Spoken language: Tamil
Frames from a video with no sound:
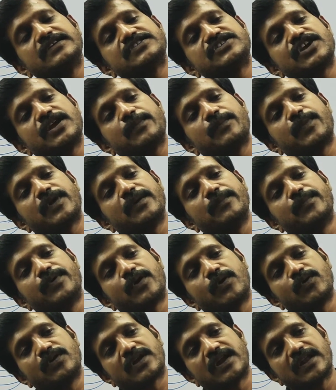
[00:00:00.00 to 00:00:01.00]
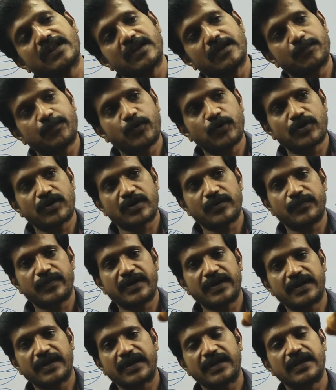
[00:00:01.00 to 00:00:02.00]
ஷேப்பில் ப்ரௌன் கலரில்
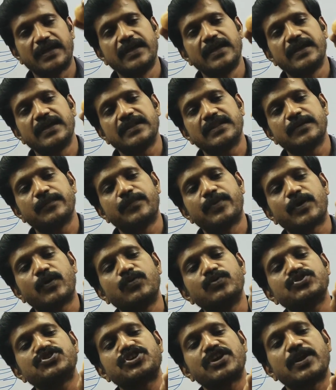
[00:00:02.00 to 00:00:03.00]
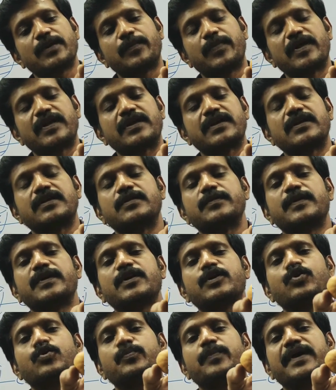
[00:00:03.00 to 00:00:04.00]
போட்டிருக்கோம் பாருங்கள் இந்த ப்ரௌன் ஷேப்பில் இருக்கிறது
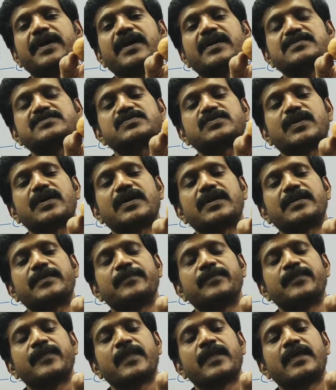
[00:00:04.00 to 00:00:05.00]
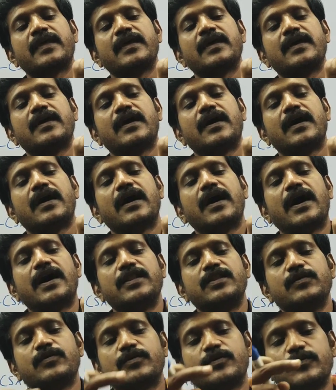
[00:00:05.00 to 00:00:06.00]
வேறு டூ பை ஆர் ஸ்கொயர்
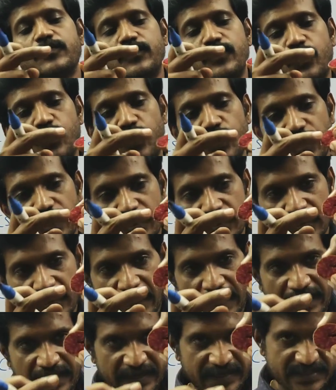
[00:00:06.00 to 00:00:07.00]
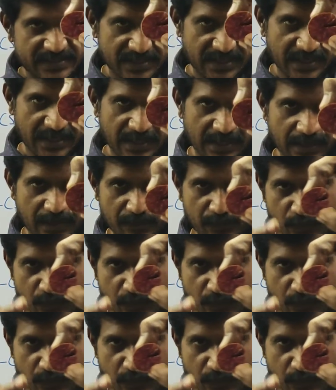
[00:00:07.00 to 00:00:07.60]
அதுக்கும் மூடிக்கும் கலர் அடிச்சிட்டிங்கன்னா